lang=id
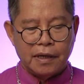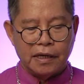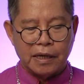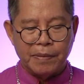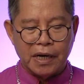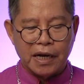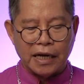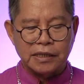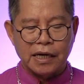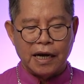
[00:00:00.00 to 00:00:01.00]
Kita
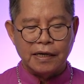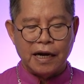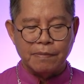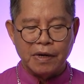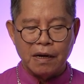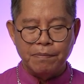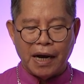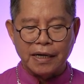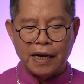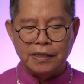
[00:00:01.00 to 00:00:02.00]
menegaskan dan
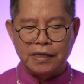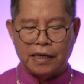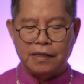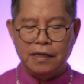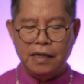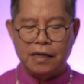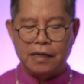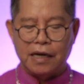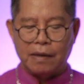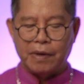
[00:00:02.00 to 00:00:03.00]
mengembangkan jati diri
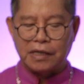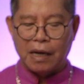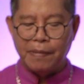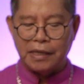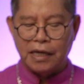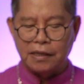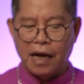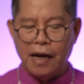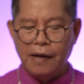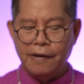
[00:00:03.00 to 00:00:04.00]
dan martabat
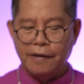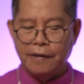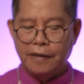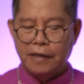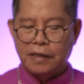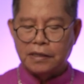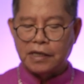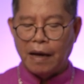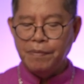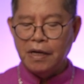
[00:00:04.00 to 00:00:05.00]
kita
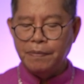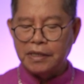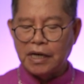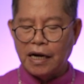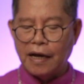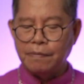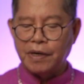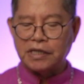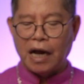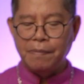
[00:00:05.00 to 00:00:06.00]
sambil berjalan
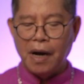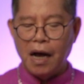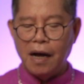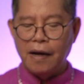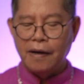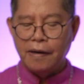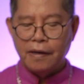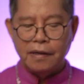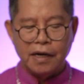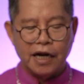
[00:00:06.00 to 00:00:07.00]
bersama
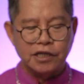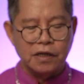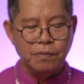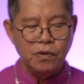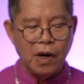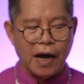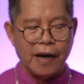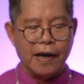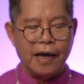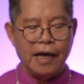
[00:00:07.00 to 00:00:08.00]
dengan
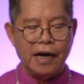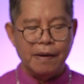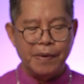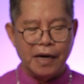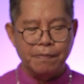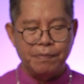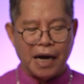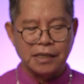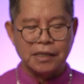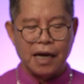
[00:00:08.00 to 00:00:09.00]
semua elemen
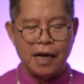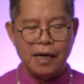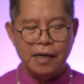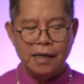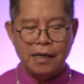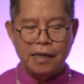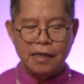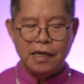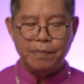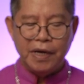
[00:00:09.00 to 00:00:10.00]
bangsa
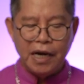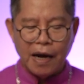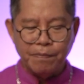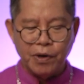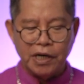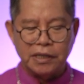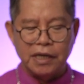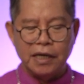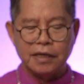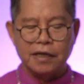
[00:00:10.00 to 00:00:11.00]
di bidang
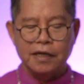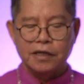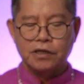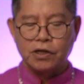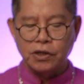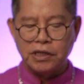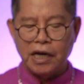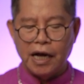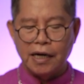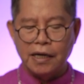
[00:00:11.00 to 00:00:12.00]
politik,
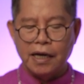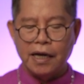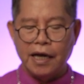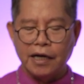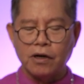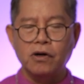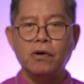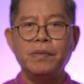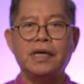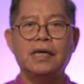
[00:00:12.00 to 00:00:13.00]
sosial,
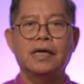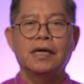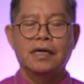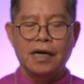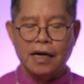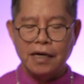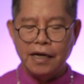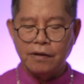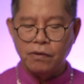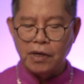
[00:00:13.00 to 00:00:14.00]
ekonomi, dan
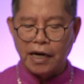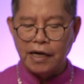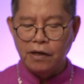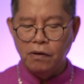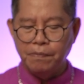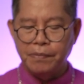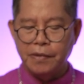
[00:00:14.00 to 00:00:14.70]
lingkungan hidup